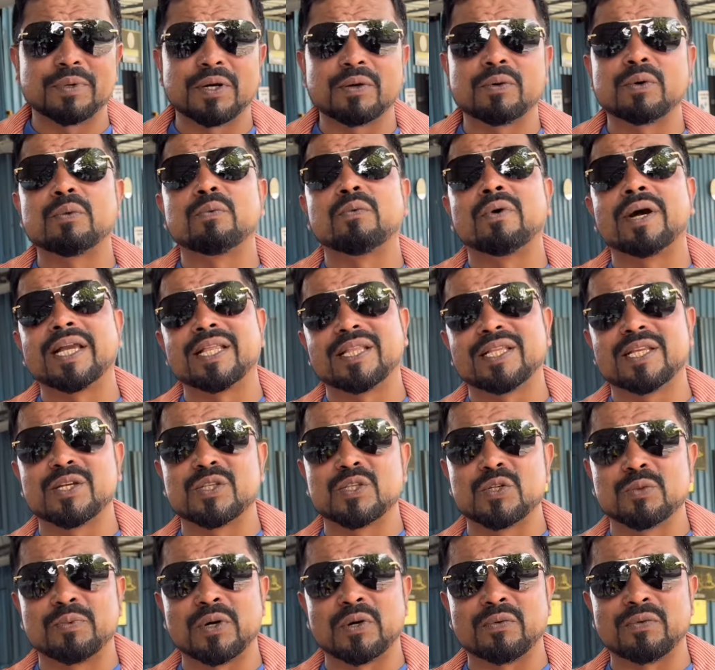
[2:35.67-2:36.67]
सुपर वहीद
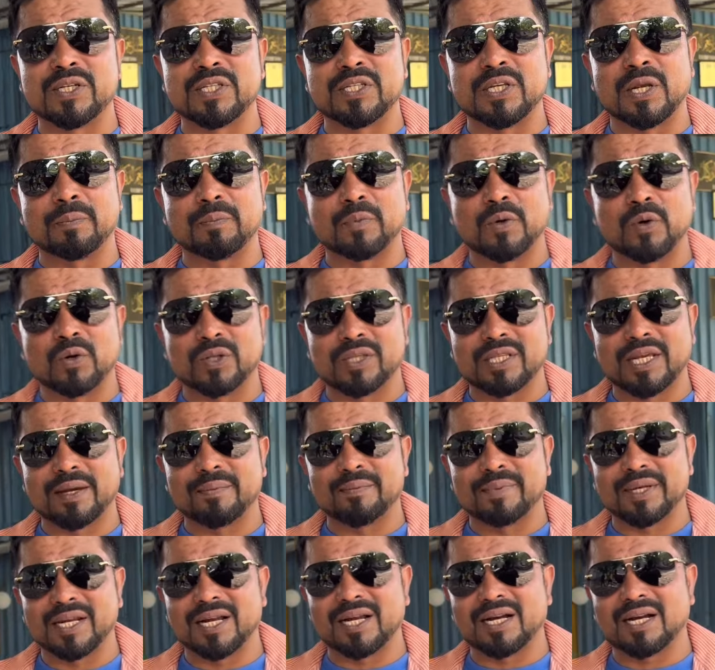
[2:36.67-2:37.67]
के सुपरविजन में होता
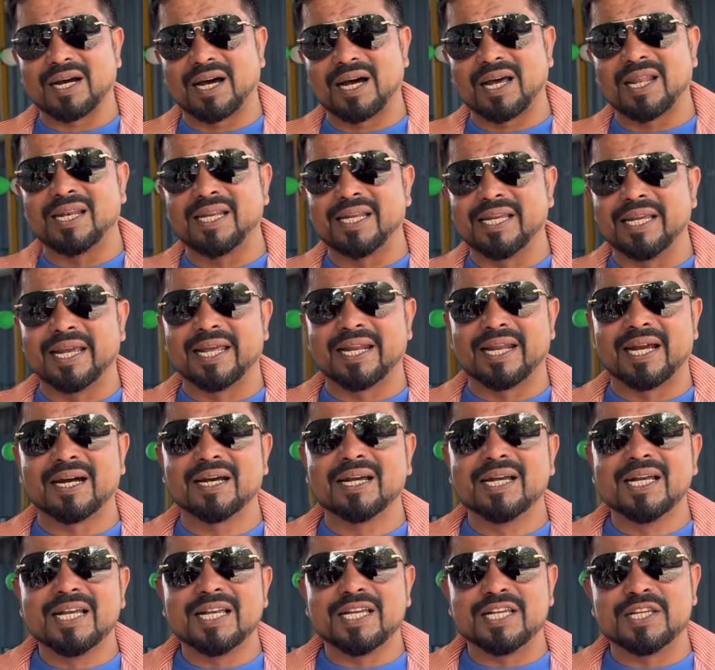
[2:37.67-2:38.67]
है मेरा खाली है ना
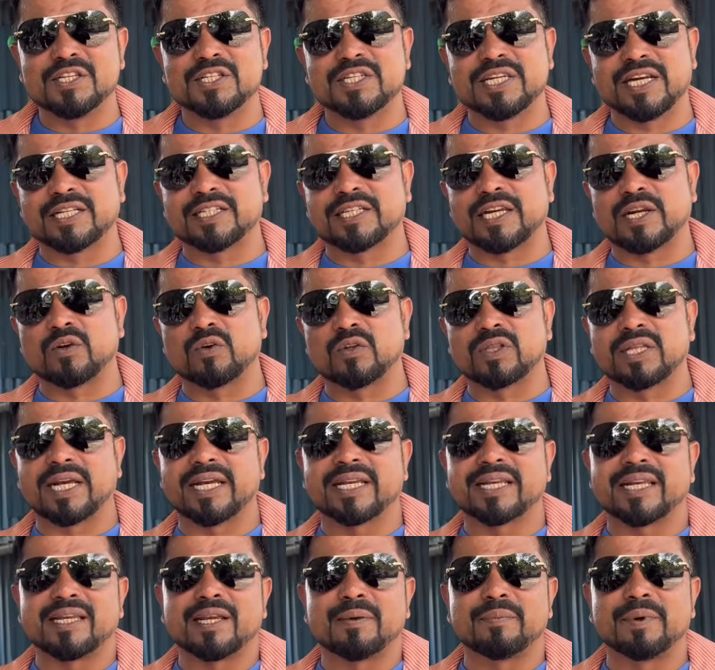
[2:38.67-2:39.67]
इंस्ट्रक्शन होता
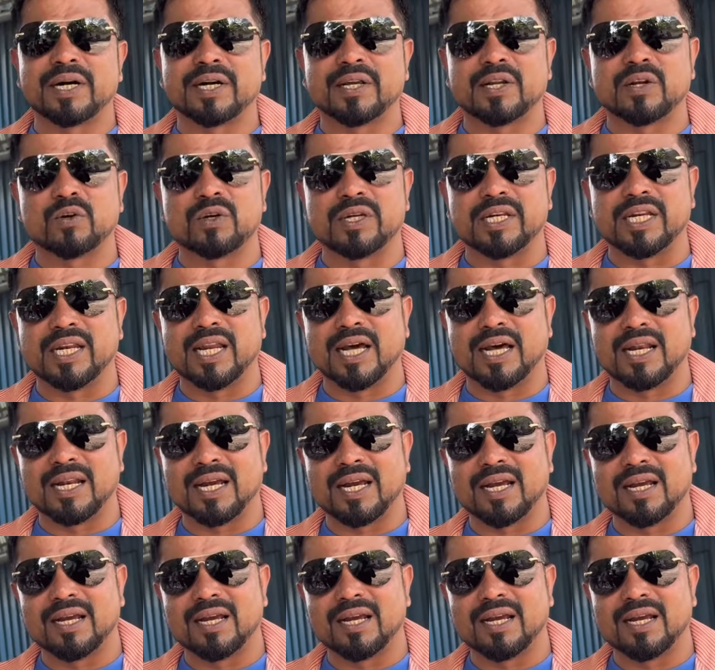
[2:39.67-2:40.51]
है कि ये बकरे को नहलाना